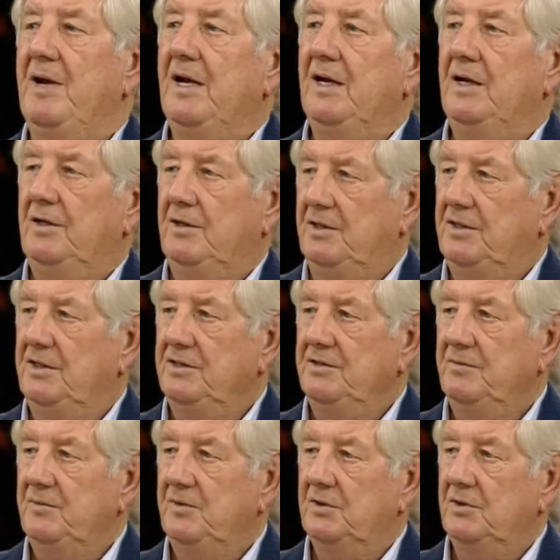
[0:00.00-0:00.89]
in
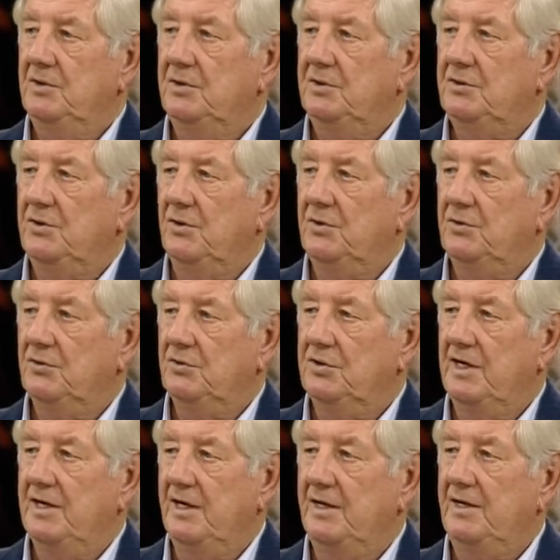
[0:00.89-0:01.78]
diesem Zeug
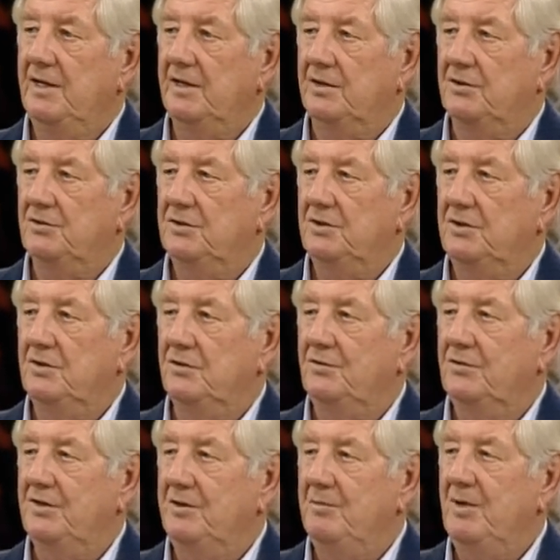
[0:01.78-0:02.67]
durcheinander geschieht
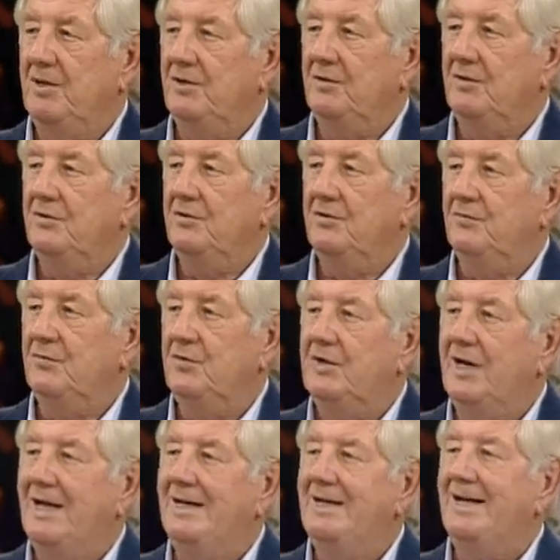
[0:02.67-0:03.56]
und jemand von
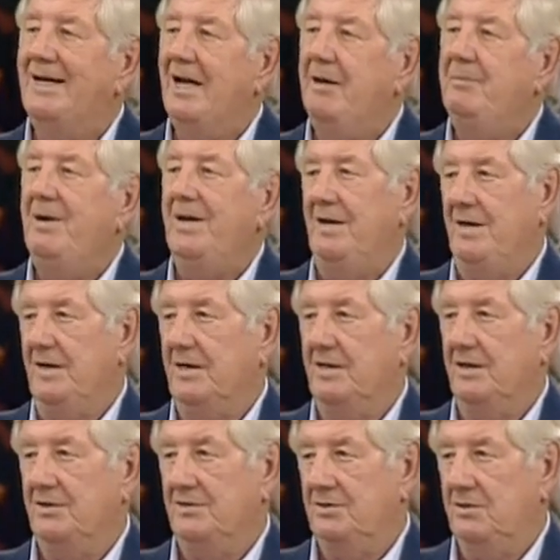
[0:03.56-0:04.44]
anderen abhängig
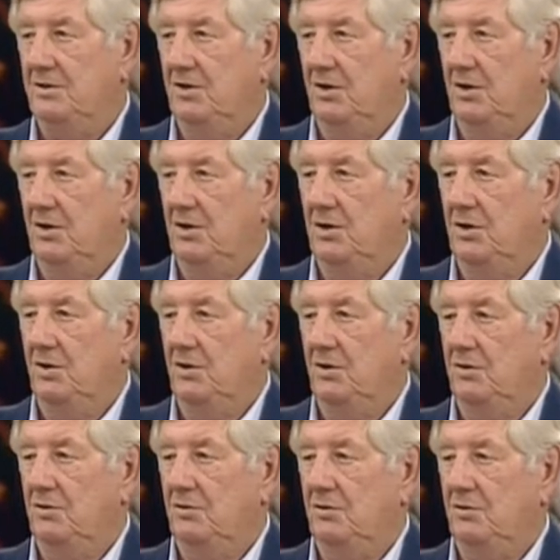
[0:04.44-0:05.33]
ist,
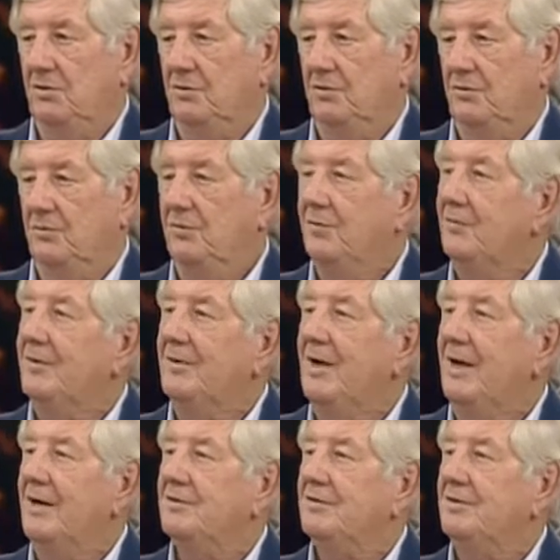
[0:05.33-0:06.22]

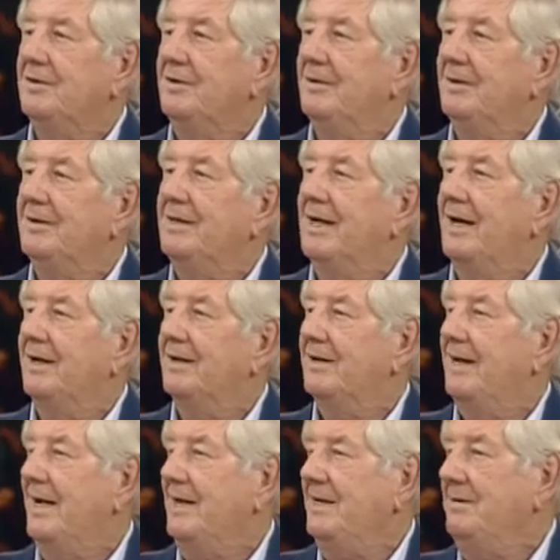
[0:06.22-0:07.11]
also die, die
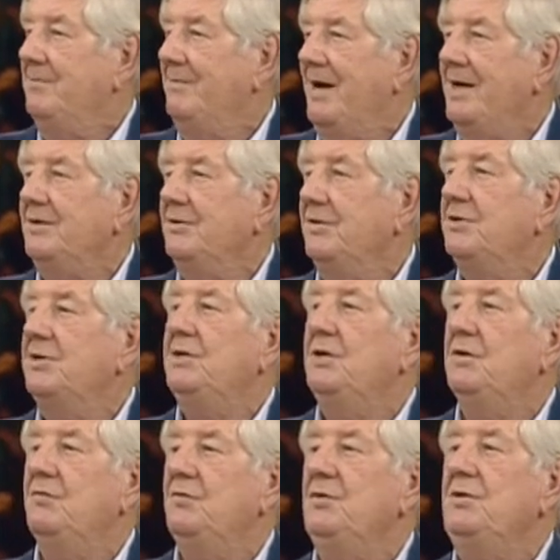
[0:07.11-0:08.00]
eigene Macht noch nicht
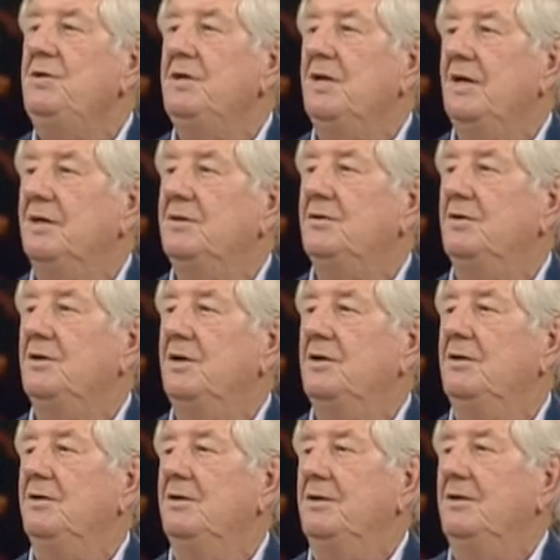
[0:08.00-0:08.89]
gefunden hat, sondern
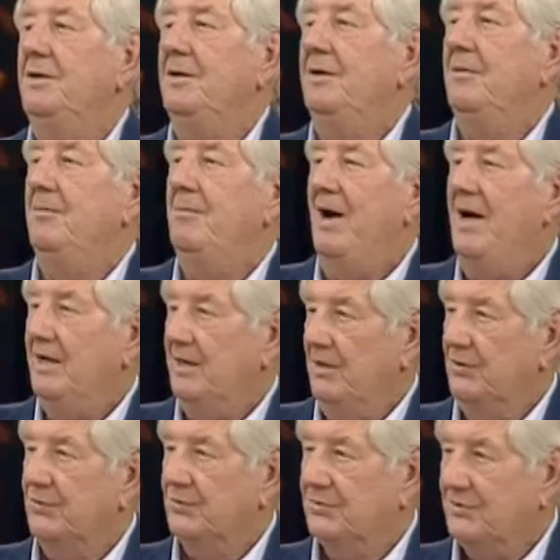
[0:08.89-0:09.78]
äh, mhm. äh,
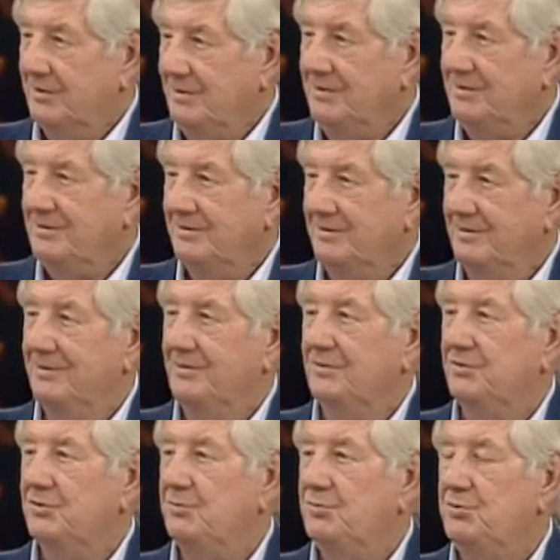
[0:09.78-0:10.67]
machtlos ist,
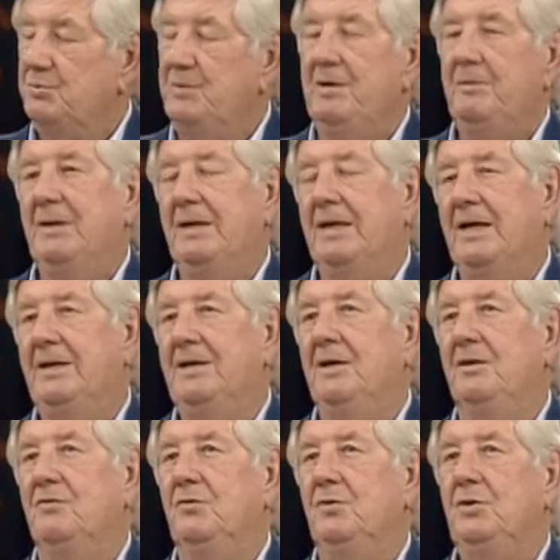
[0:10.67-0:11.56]
zum Spielball
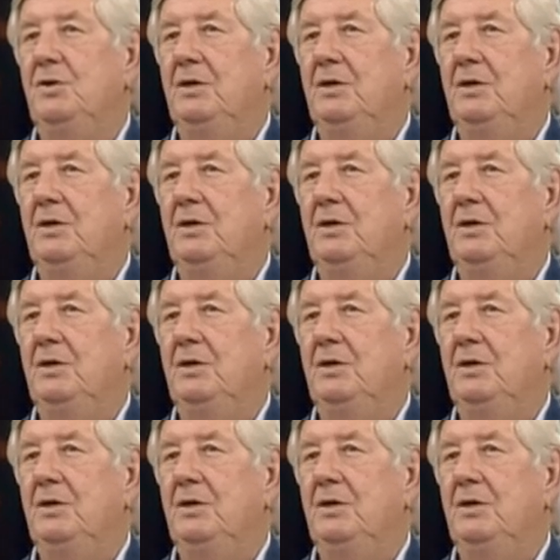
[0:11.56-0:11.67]
anderer wird,